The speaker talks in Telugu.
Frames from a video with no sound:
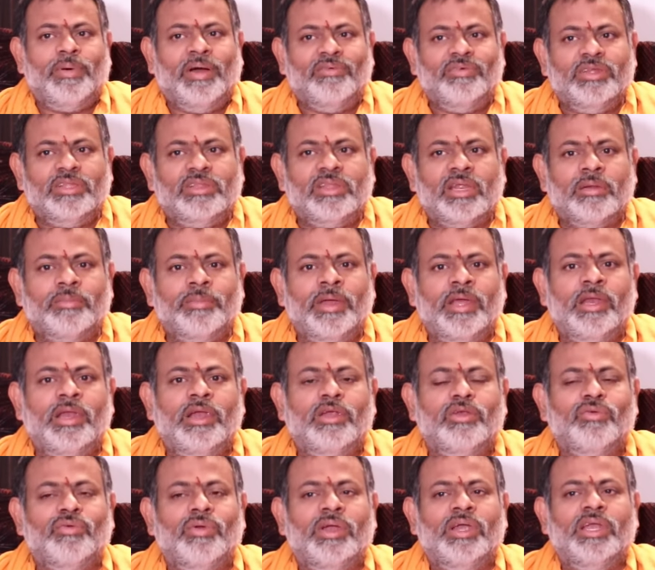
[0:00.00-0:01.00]

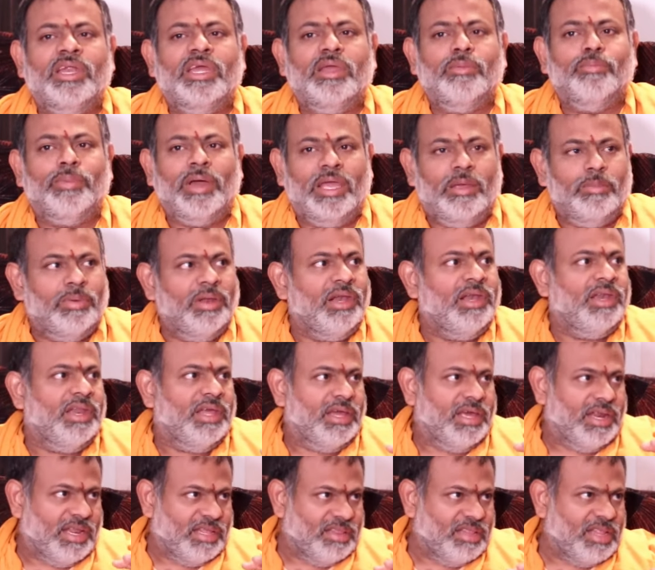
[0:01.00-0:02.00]
పవిత్రమైనటువంటి
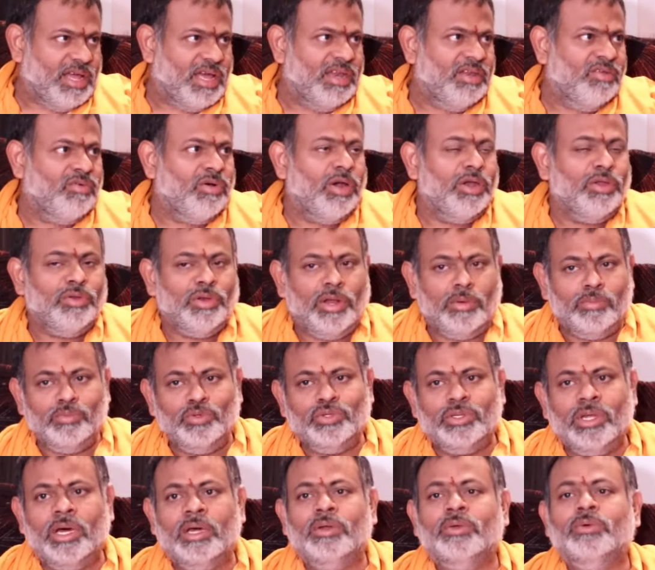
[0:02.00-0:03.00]
బైబిల్ని గ్రంథాన్ని వాళ్ళు
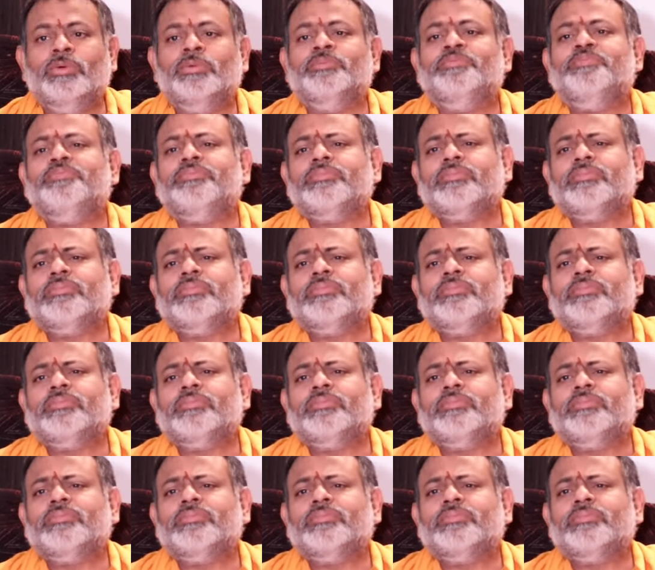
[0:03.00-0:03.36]
నమ్ముతారు